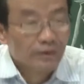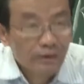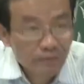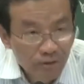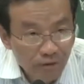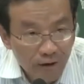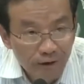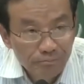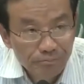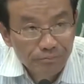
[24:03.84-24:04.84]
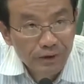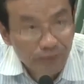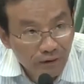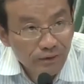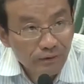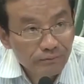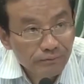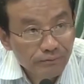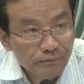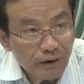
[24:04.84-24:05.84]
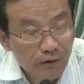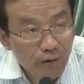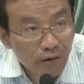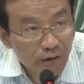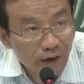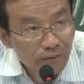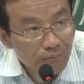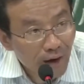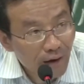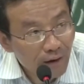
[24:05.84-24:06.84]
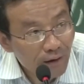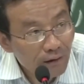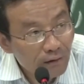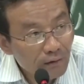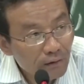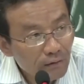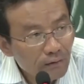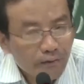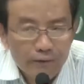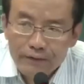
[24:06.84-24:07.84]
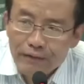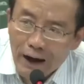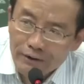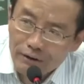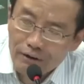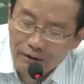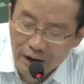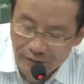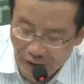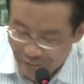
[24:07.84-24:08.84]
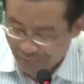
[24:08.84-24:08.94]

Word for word: 你跟他讲了，他听着，然后问后来怎么样了？哪有后来呢？